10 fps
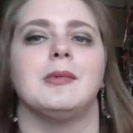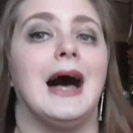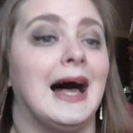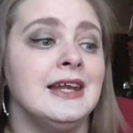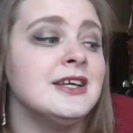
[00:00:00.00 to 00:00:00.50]

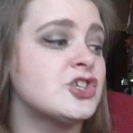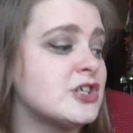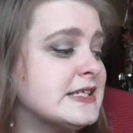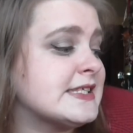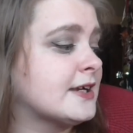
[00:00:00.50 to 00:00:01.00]
Aber alle
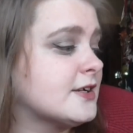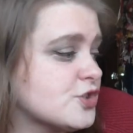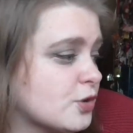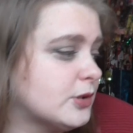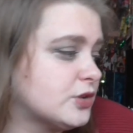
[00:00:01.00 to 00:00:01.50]

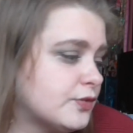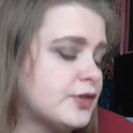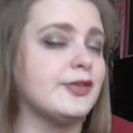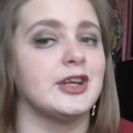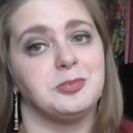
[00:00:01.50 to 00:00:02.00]
G-Sander
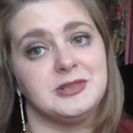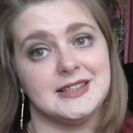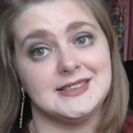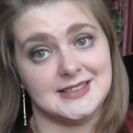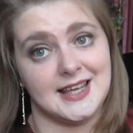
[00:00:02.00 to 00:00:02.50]
Sommerdüfte fand ich bis
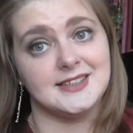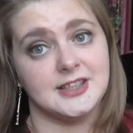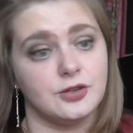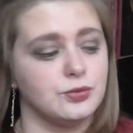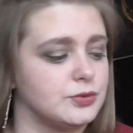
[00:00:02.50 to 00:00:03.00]
jetzt sehr,
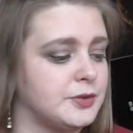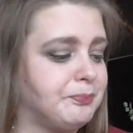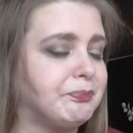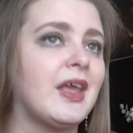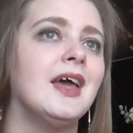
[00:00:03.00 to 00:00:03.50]
sehr gut.
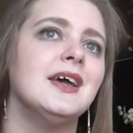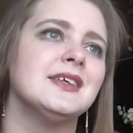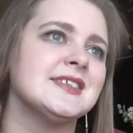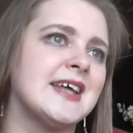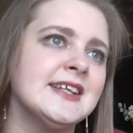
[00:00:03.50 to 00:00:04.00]

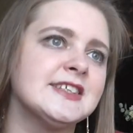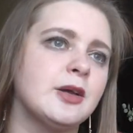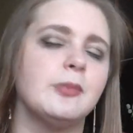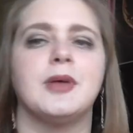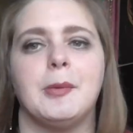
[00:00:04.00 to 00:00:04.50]
Das
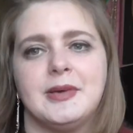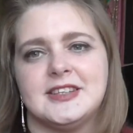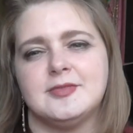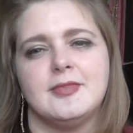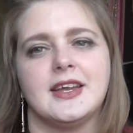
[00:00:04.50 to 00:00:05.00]
einzige, am
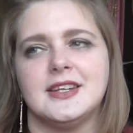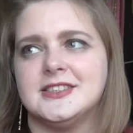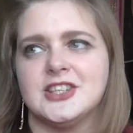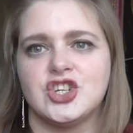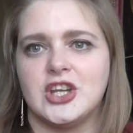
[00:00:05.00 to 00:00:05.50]
besten war ja
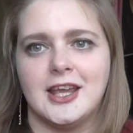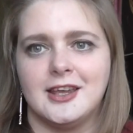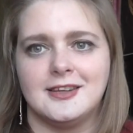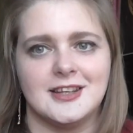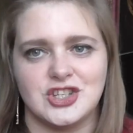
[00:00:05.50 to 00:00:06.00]
dieser
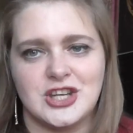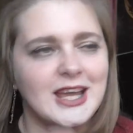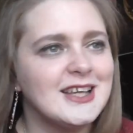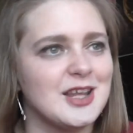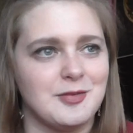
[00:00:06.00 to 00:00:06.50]
Shake. Der
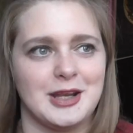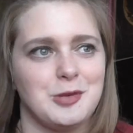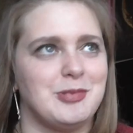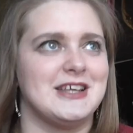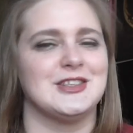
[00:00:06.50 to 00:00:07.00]
Shake, der war
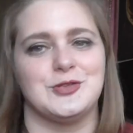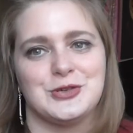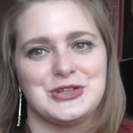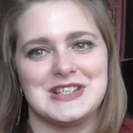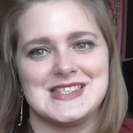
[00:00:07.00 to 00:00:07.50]
der beste
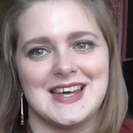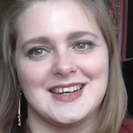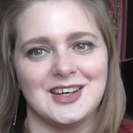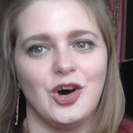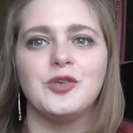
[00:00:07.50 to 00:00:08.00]
von Jill
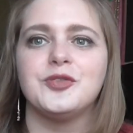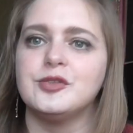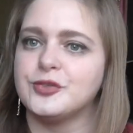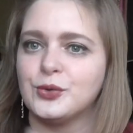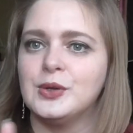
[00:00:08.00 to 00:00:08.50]
Sander. Auch für
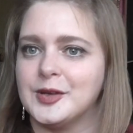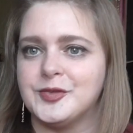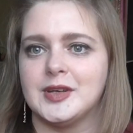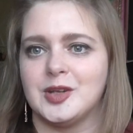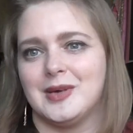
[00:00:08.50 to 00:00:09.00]
den Frühling,
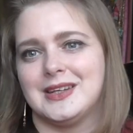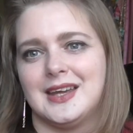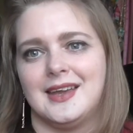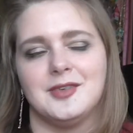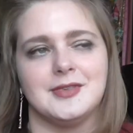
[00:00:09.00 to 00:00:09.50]
finde ich, war
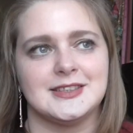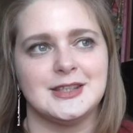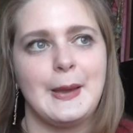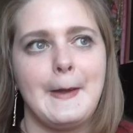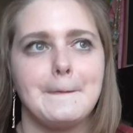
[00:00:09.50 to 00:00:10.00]
der eher
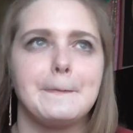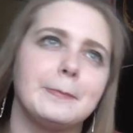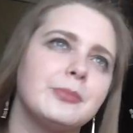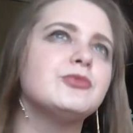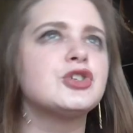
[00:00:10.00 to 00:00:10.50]
was.
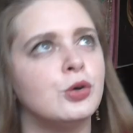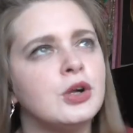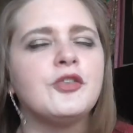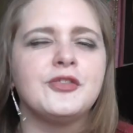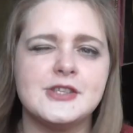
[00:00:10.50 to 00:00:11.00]
Schon
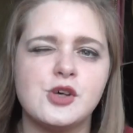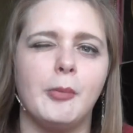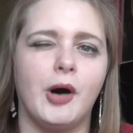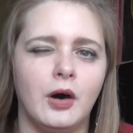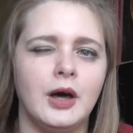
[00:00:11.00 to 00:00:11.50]
auch für den
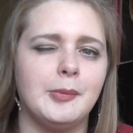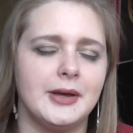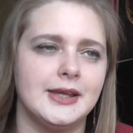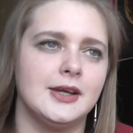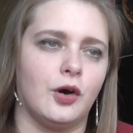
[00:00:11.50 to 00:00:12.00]
Sommer auch,
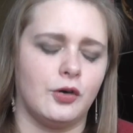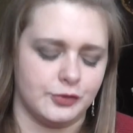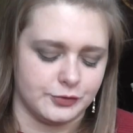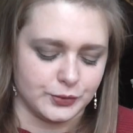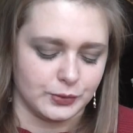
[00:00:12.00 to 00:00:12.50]
aber eher auch
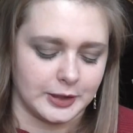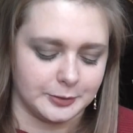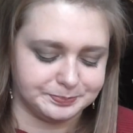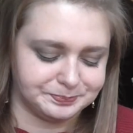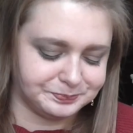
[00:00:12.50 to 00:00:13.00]
für den Frühling.